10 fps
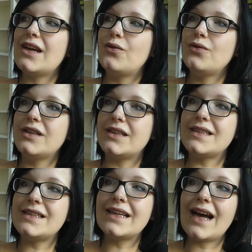
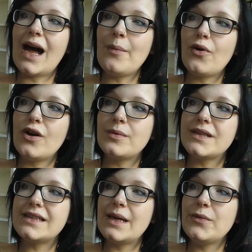Jahrhunderts. Die
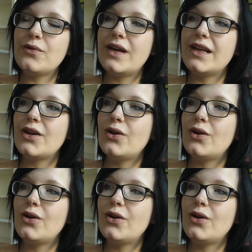Grabräuber Samuel